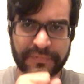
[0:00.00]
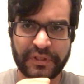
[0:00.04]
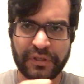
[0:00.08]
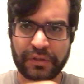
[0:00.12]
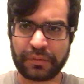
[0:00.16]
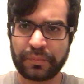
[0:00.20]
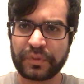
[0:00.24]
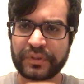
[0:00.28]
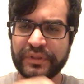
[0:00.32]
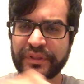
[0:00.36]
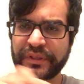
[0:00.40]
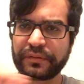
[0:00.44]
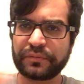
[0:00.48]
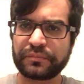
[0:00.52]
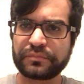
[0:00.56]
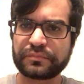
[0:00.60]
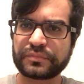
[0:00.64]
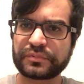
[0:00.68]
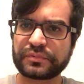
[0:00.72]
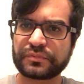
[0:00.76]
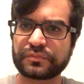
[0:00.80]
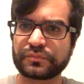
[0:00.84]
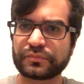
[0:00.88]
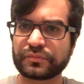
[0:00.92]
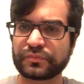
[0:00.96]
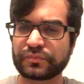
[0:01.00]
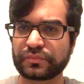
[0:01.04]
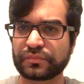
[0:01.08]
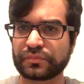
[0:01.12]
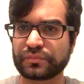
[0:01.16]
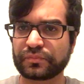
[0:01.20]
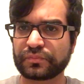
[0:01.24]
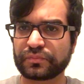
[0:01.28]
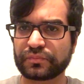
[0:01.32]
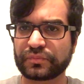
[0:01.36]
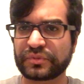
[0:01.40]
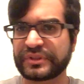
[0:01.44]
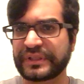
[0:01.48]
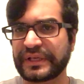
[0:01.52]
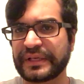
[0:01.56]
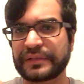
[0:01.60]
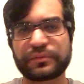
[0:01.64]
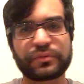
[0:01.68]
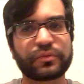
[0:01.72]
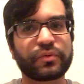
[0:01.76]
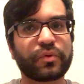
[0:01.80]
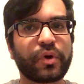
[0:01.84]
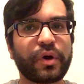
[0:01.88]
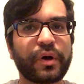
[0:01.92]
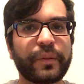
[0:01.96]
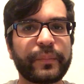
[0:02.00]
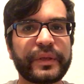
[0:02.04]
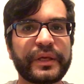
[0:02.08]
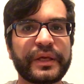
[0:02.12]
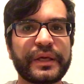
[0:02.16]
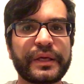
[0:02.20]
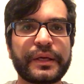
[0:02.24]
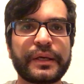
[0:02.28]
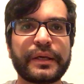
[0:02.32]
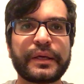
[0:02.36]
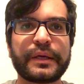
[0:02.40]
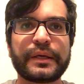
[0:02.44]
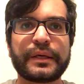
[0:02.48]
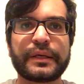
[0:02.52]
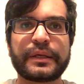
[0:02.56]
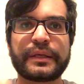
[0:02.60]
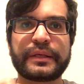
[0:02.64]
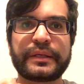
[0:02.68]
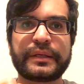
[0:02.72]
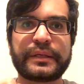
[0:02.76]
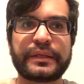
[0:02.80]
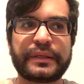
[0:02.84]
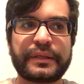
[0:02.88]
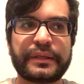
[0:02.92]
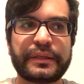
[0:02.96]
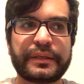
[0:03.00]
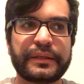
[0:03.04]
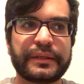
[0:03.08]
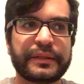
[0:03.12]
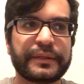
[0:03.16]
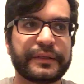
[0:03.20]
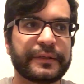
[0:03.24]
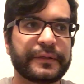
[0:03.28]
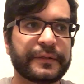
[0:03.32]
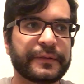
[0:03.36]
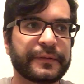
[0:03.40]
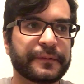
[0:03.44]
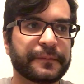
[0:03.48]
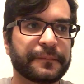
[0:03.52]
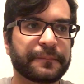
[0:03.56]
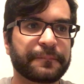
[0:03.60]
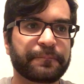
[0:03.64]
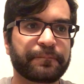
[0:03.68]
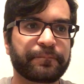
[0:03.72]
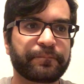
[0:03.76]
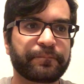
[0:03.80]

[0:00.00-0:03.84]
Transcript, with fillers: eu botei um, um certo nome e